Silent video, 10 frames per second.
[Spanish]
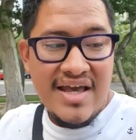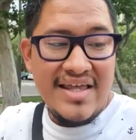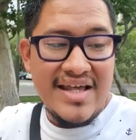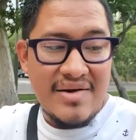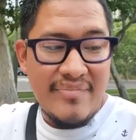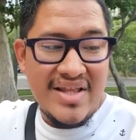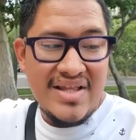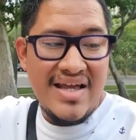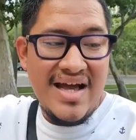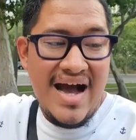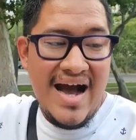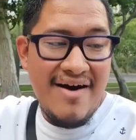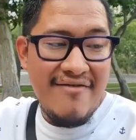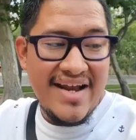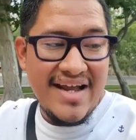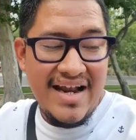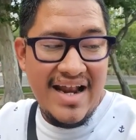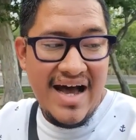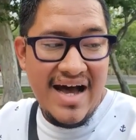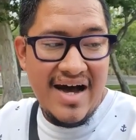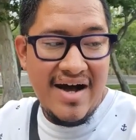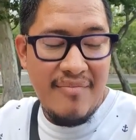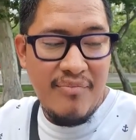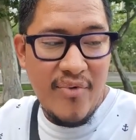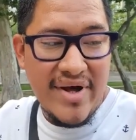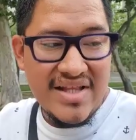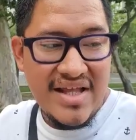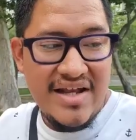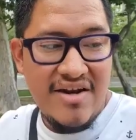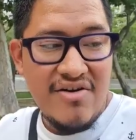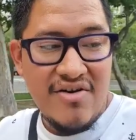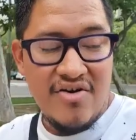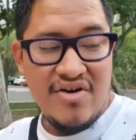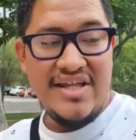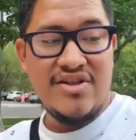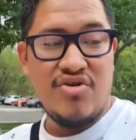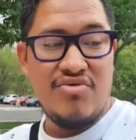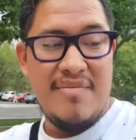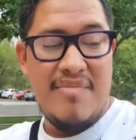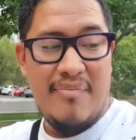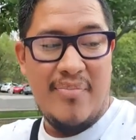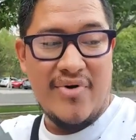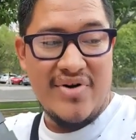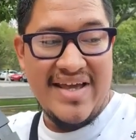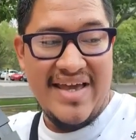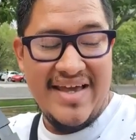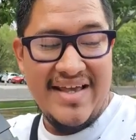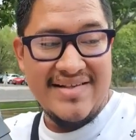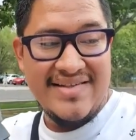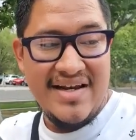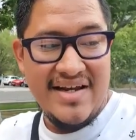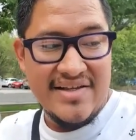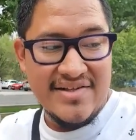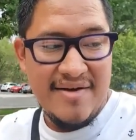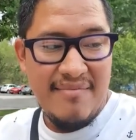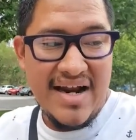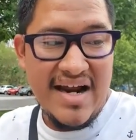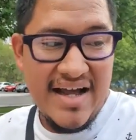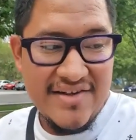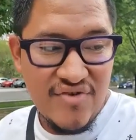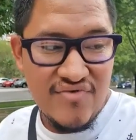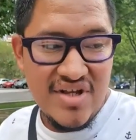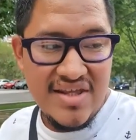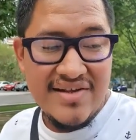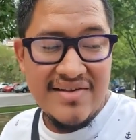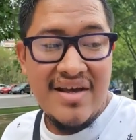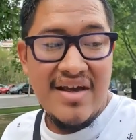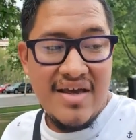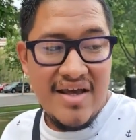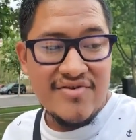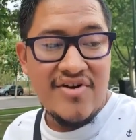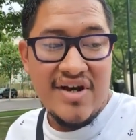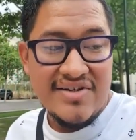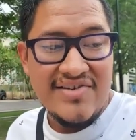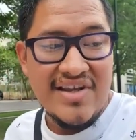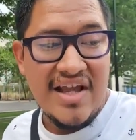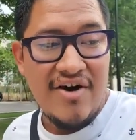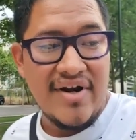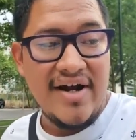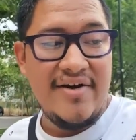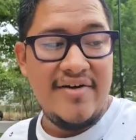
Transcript: y de repente abren la puerta del horno y todo el vapor que se les emana hacia ustedes eso es lo que se siente ahora.